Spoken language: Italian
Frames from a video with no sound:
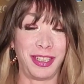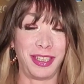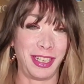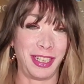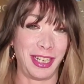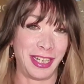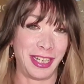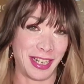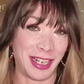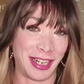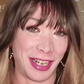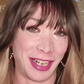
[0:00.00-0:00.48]
il
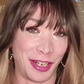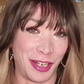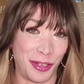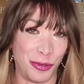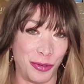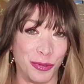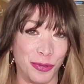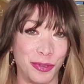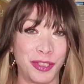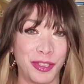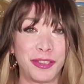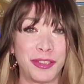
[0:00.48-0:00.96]
canale
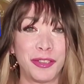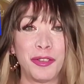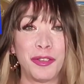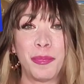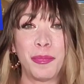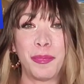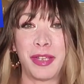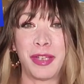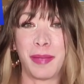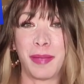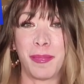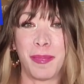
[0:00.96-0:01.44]
giusto
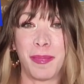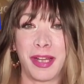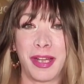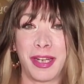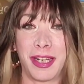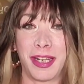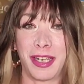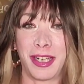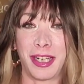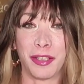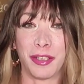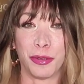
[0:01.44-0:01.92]
per
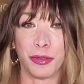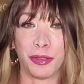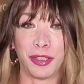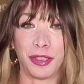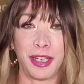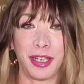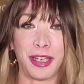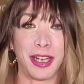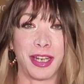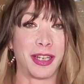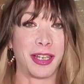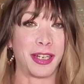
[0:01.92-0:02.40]
imparare ad
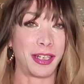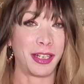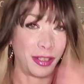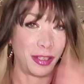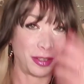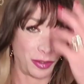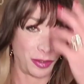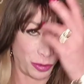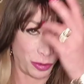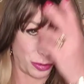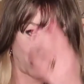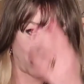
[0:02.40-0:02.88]
ottenere
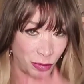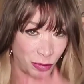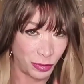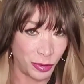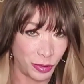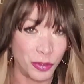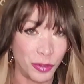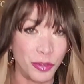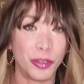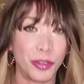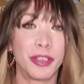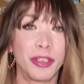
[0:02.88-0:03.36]
tutto
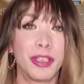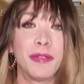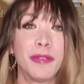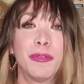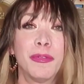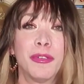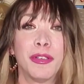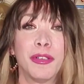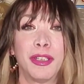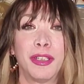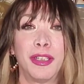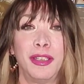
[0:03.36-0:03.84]
ciò che
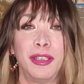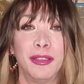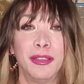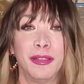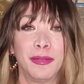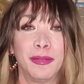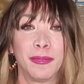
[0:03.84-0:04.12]
vuoi.